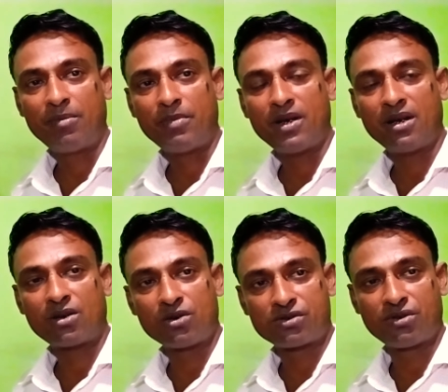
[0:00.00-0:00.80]
গোস্ত
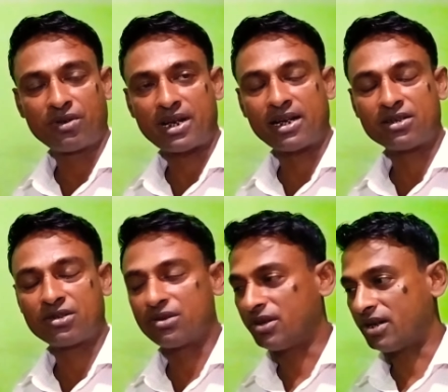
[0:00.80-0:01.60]
রাখার জন্য
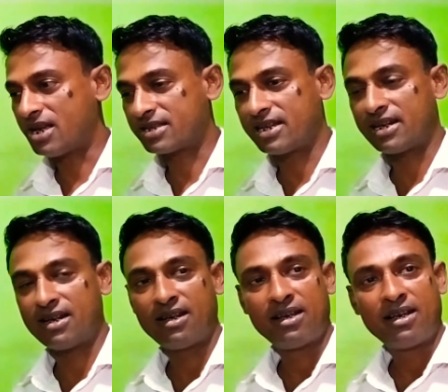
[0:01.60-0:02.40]
আজকে
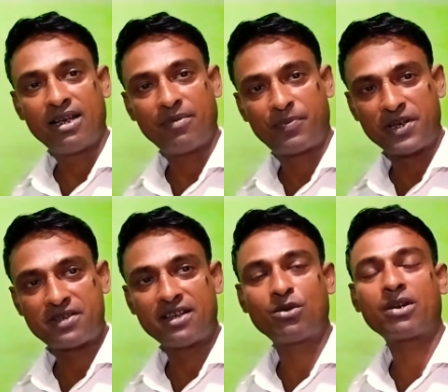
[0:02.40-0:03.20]
ফ্রিজের
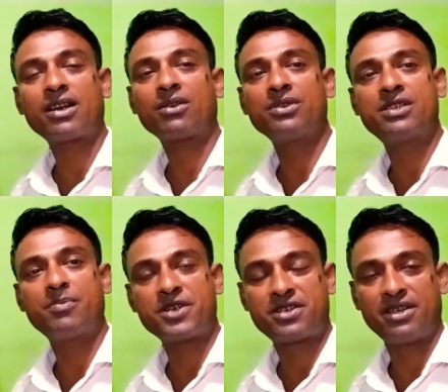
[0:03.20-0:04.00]
দরকার হয়েছে বেশি
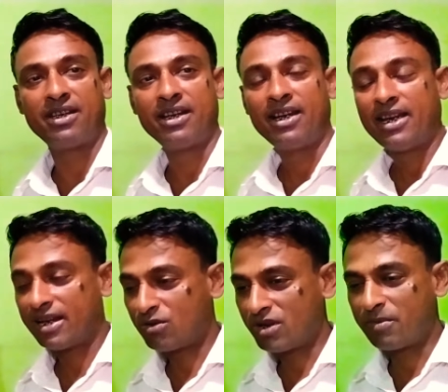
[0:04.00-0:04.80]
এখন
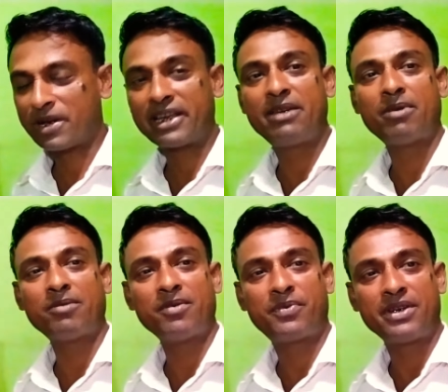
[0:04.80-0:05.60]
আমরা কিভাবে
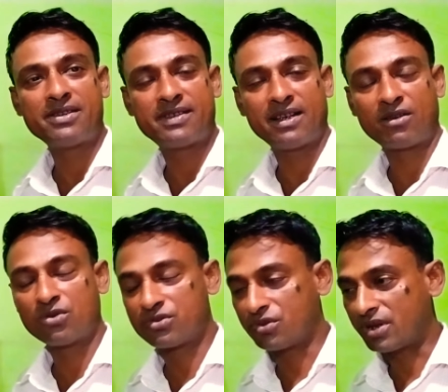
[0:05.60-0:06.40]
ফ্রিজের গোস্ত
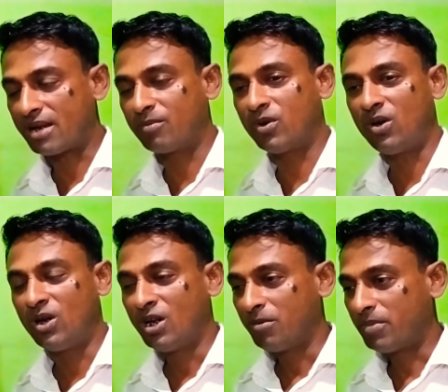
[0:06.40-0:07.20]
রাখব
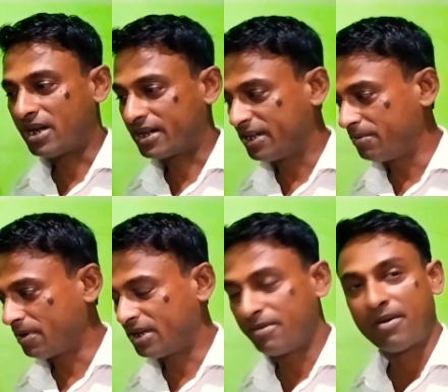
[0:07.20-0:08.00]
বা
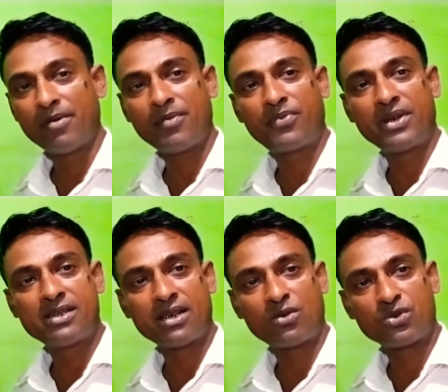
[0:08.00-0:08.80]
কিভাবে ফ্রিজের
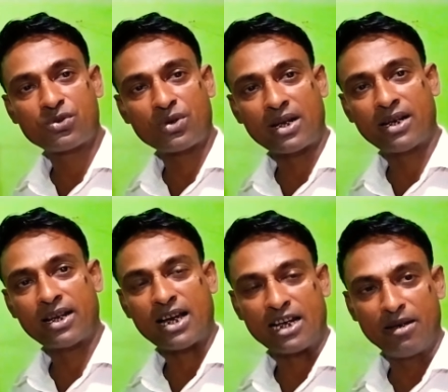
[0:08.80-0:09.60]
গোস্ত রাখলে
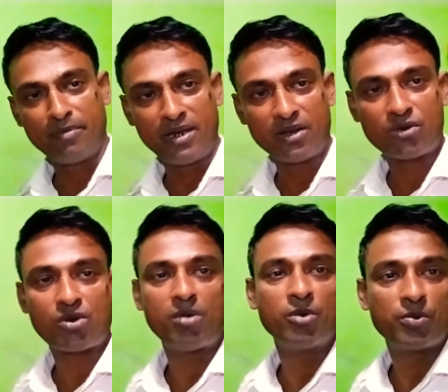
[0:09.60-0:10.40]
কারেন্ট বিল একটু কম
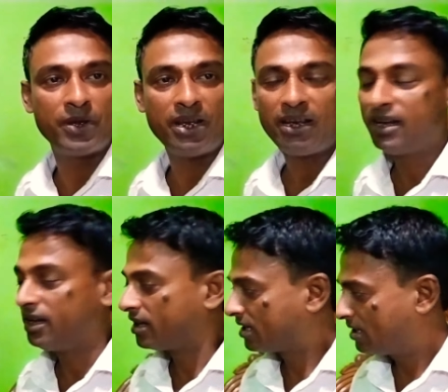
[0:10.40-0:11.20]
উঠবে
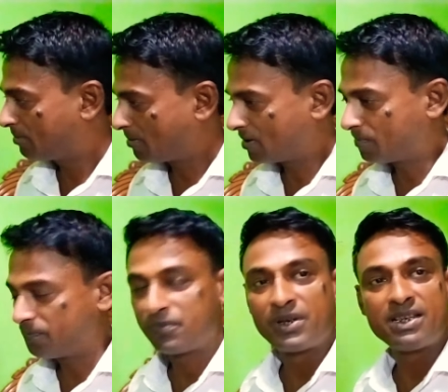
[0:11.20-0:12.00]
কিভাবে
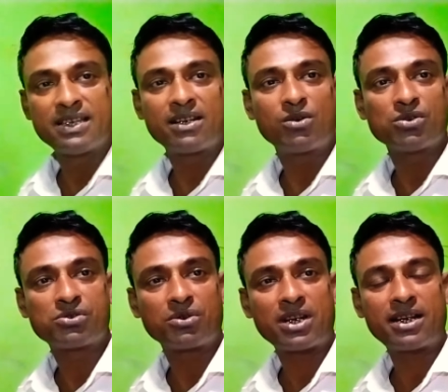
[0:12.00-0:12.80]
ফ্রিজের গোস্ত
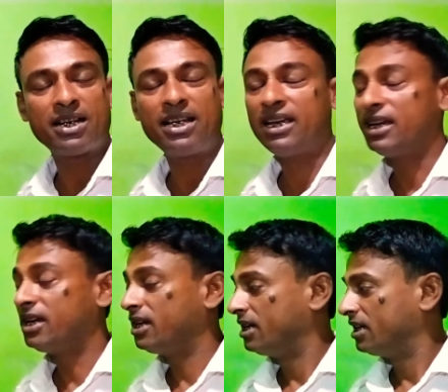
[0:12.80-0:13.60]
রাখলে
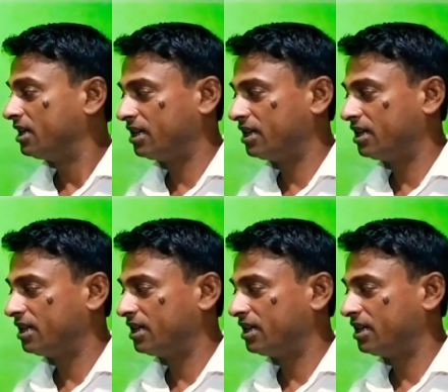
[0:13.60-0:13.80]
এই